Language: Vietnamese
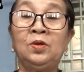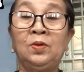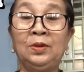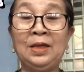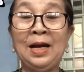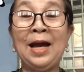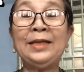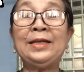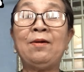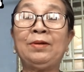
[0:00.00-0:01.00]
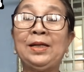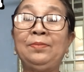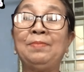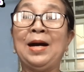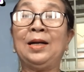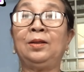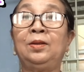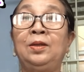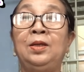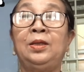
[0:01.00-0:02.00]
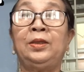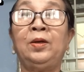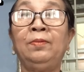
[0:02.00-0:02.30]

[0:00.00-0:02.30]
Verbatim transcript: Cô thân ái chào các bạn Thì